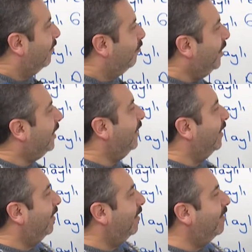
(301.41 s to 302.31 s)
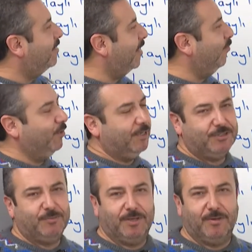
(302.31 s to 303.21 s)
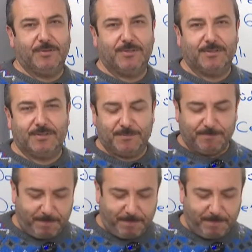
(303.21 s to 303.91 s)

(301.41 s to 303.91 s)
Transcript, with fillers: Bir diğeri sembolleştirme kapasitesi.